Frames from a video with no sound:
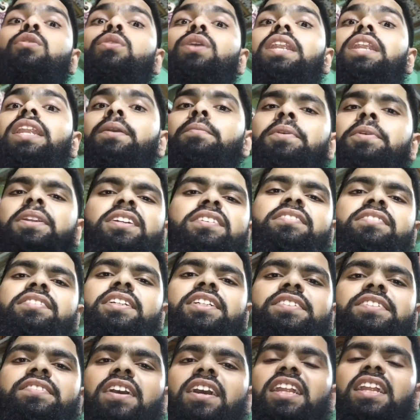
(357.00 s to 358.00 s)
कोई लिमिटेड
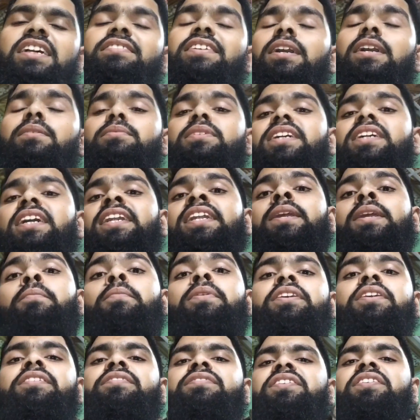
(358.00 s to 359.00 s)
सीट्स वाला हिसाब नहीं
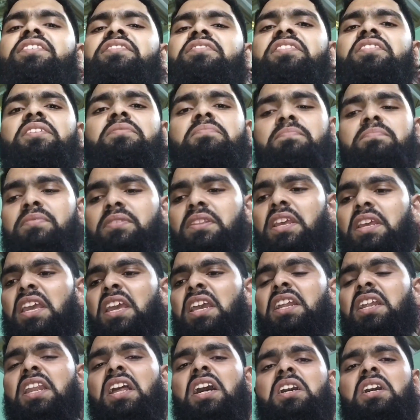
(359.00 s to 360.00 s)
लिमिटेड सीट्स हैं
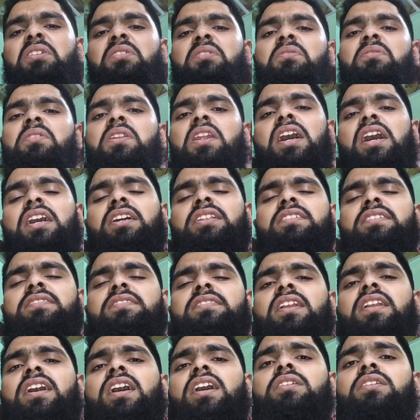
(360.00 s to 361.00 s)
एक लाख दो लाख
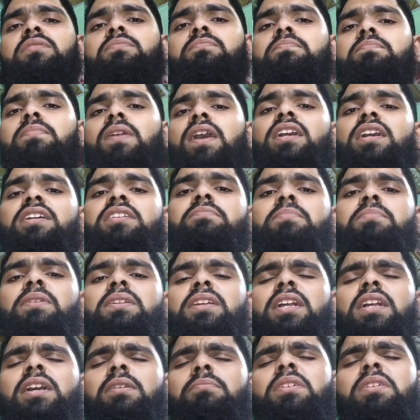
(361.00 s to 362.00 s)
दस लाख पाँच
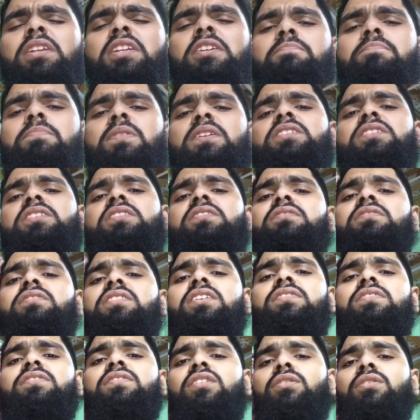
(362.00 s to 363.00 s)
पंद्रह बीस पच्चीस
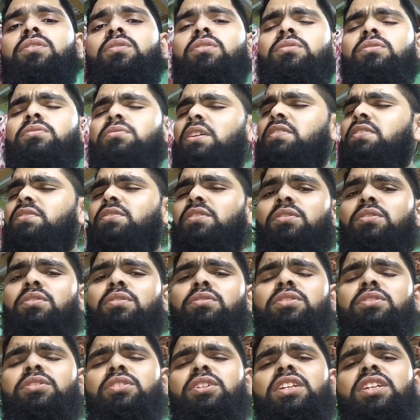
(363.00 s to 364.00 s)
तीस करोड़ दस
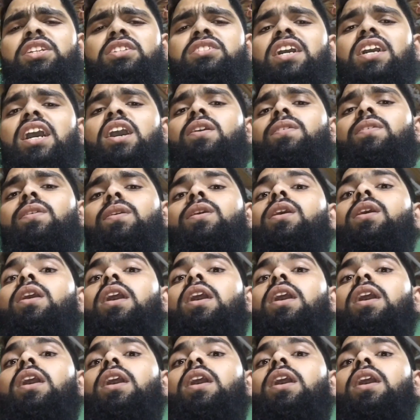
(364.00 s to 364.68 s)
करोड़ जितनी चाहो